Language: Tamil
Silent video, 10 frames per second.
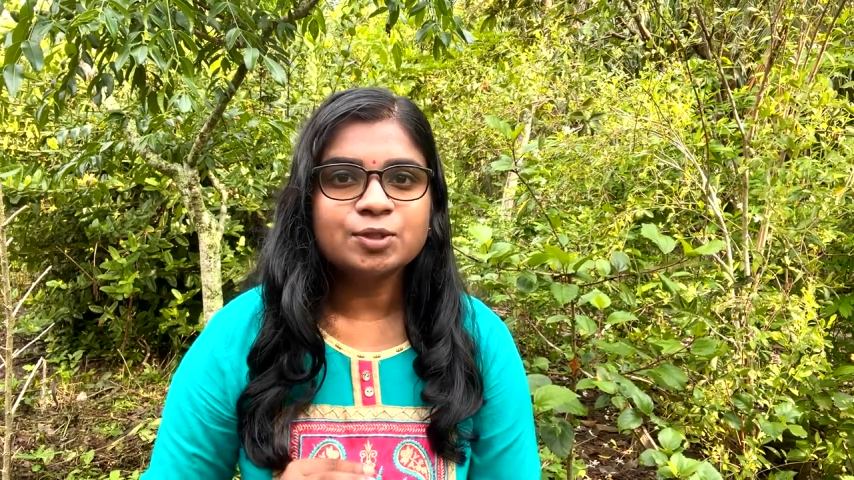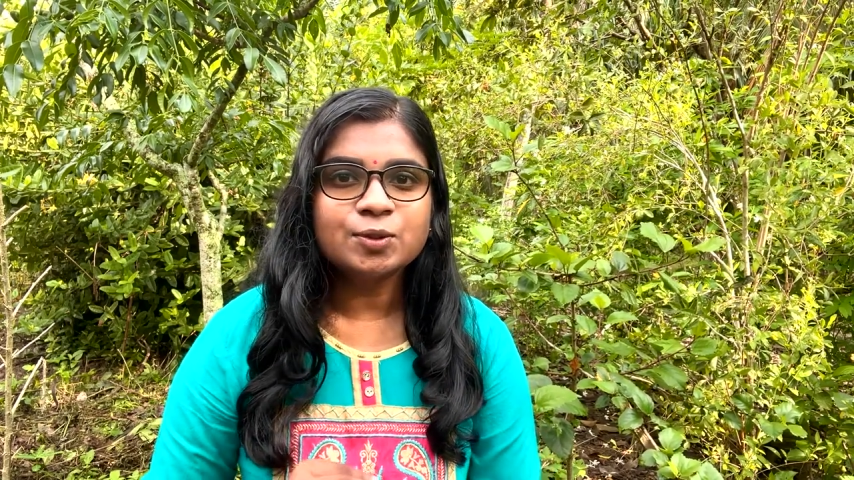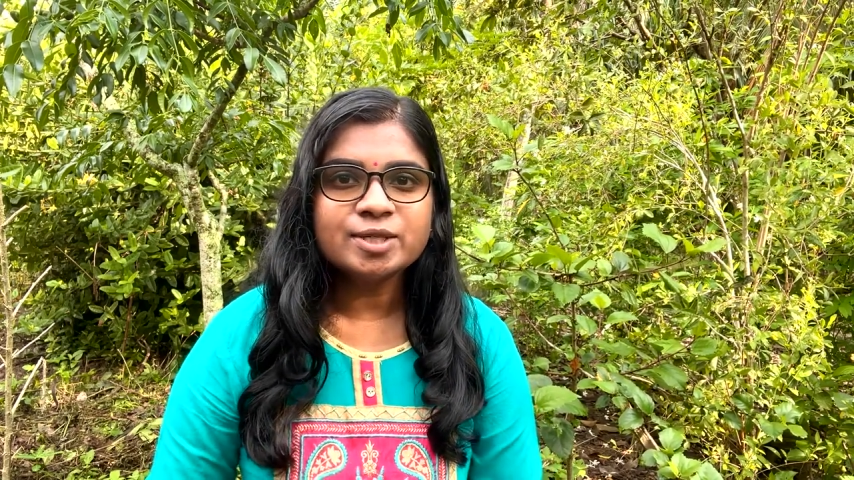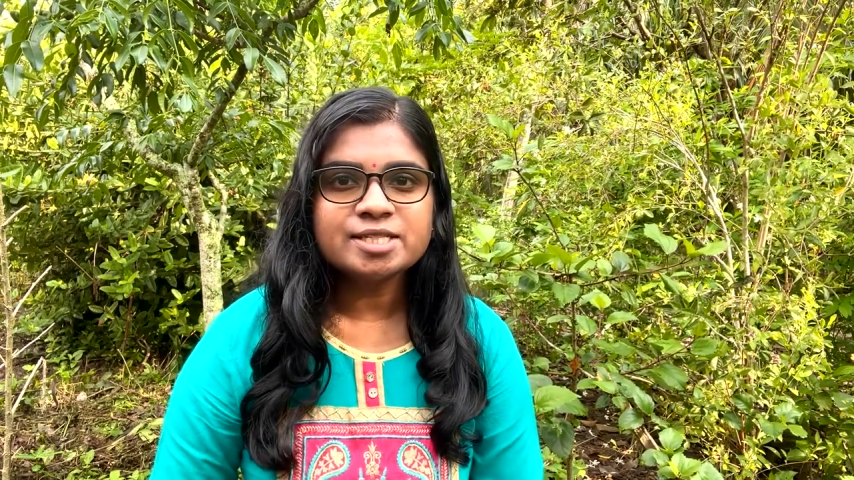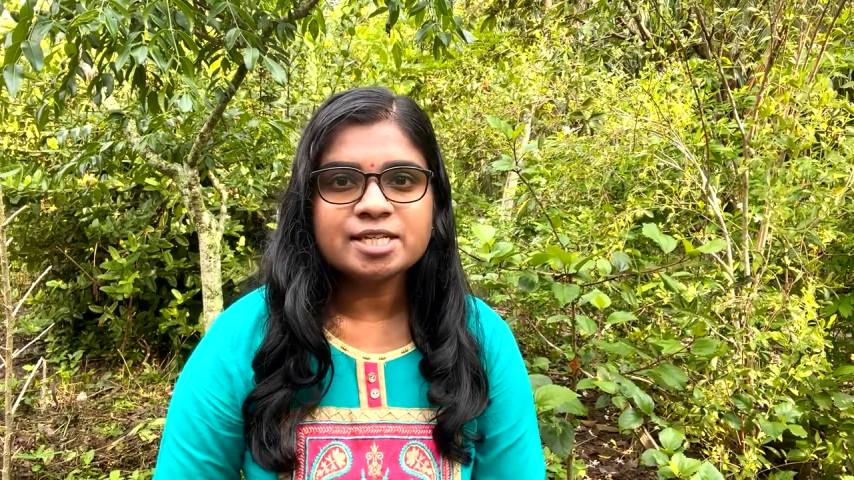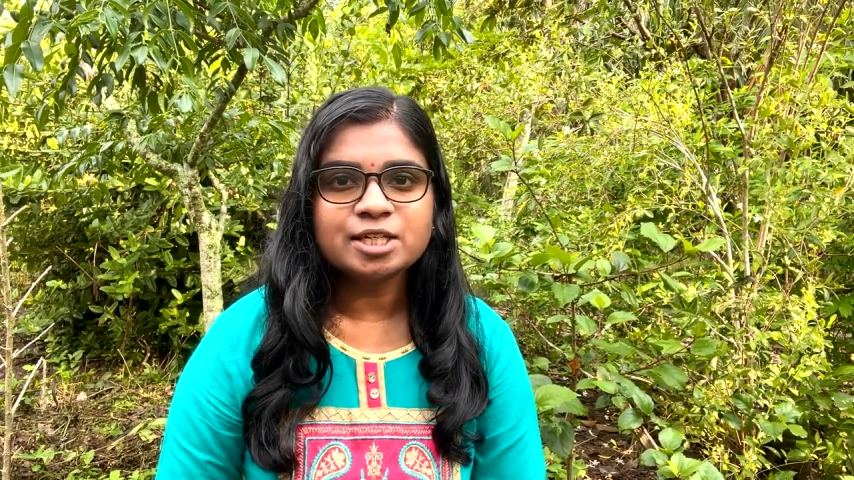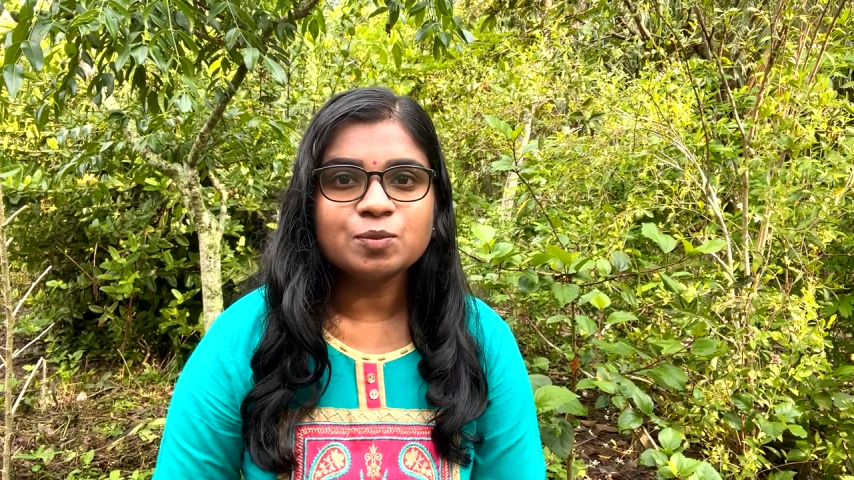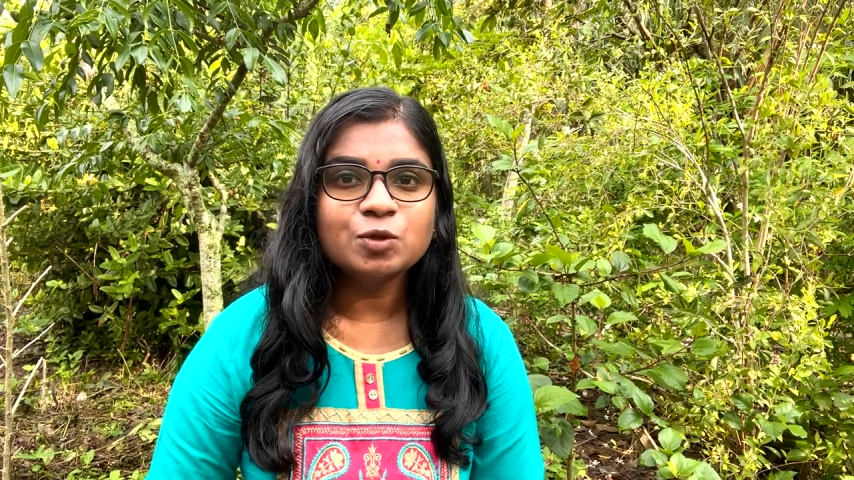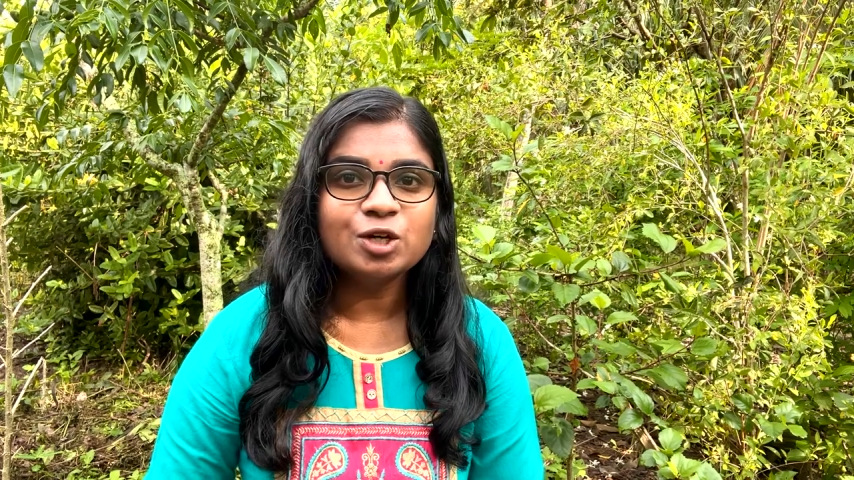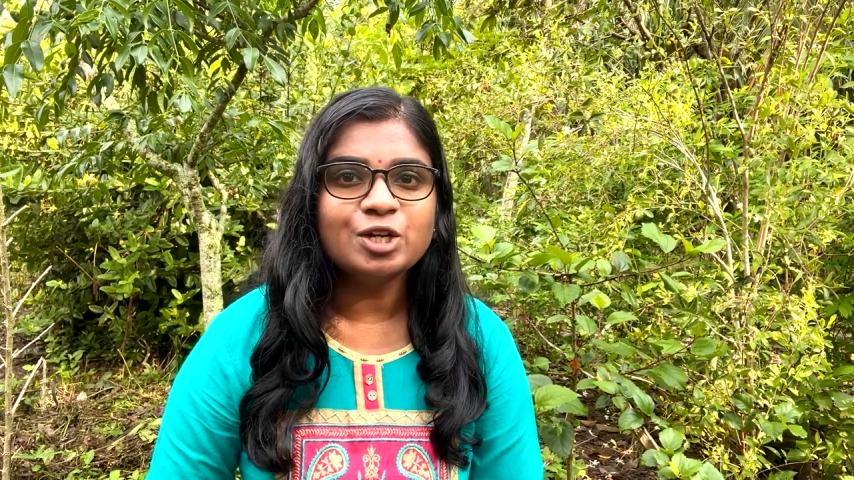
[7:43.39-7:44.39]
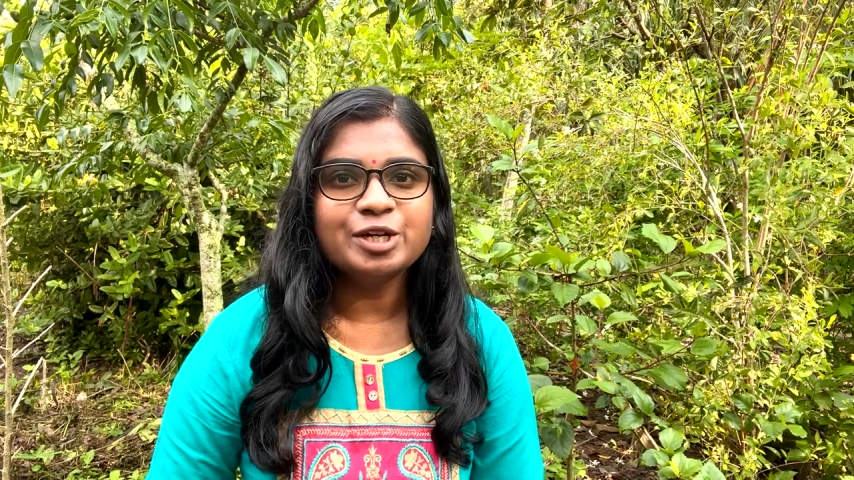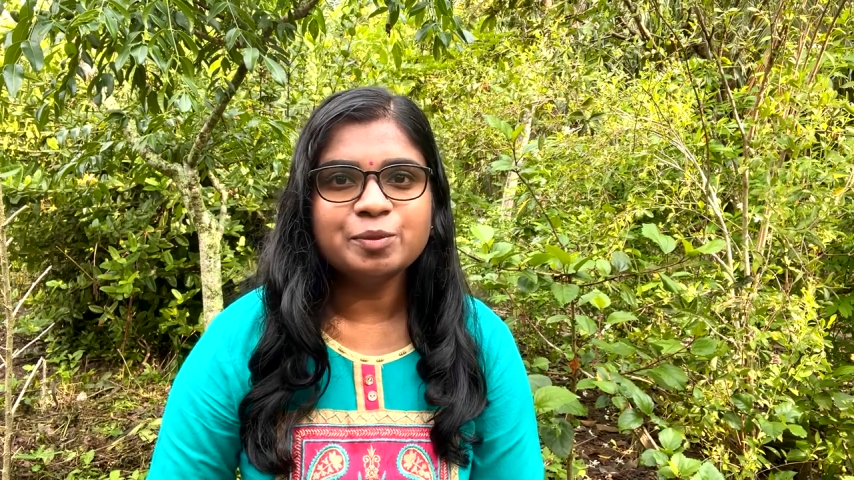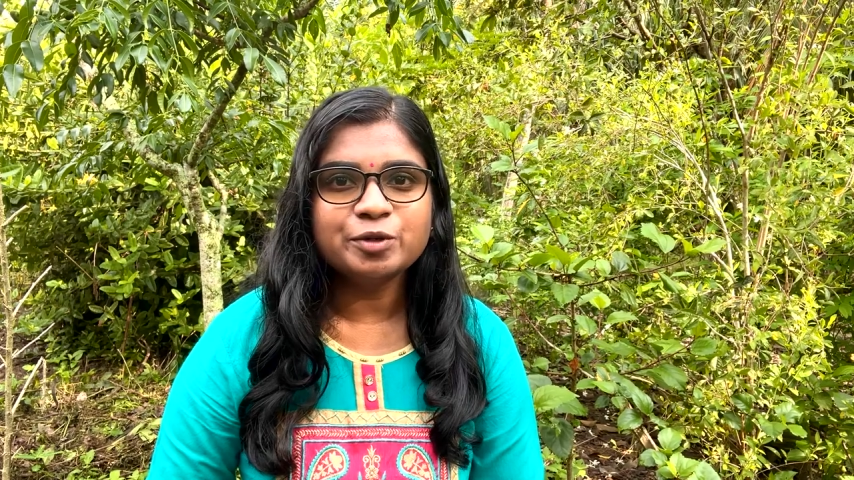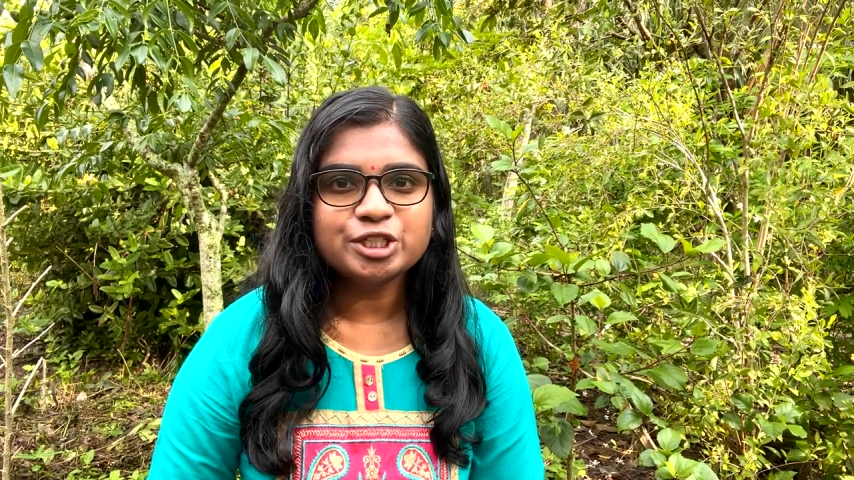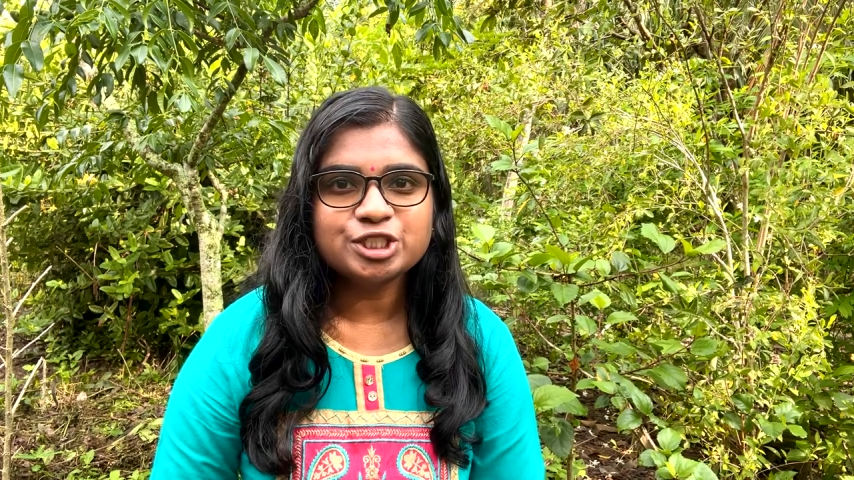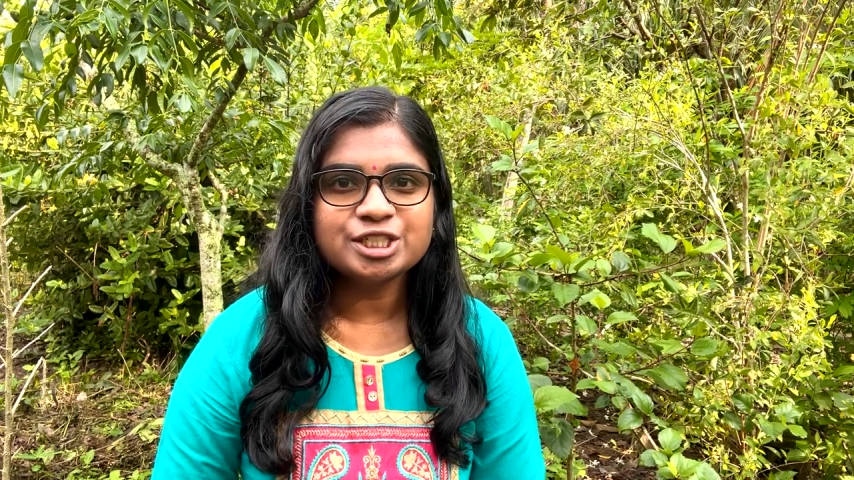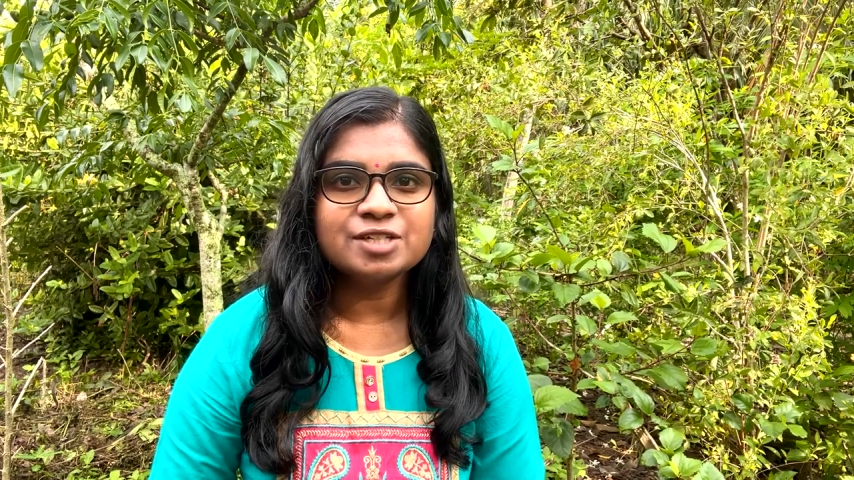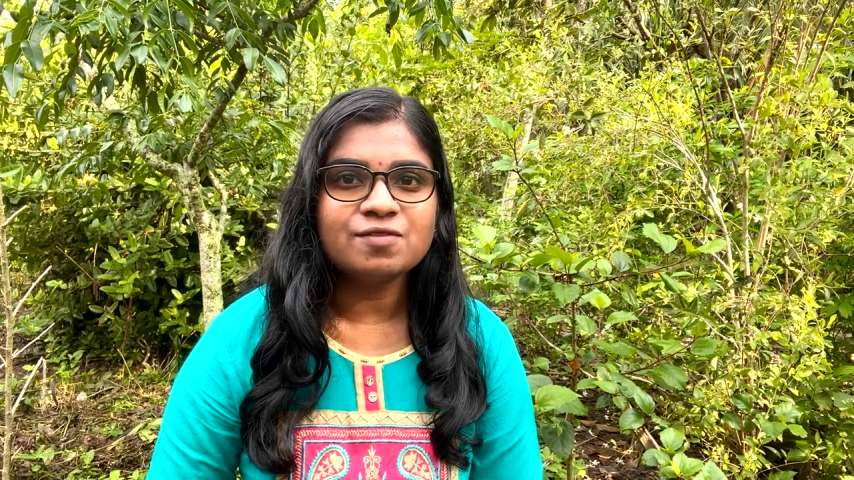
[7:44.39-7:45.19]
கொண்டு சேர்க்கும் உங்களுடைய முயற்சிக்கு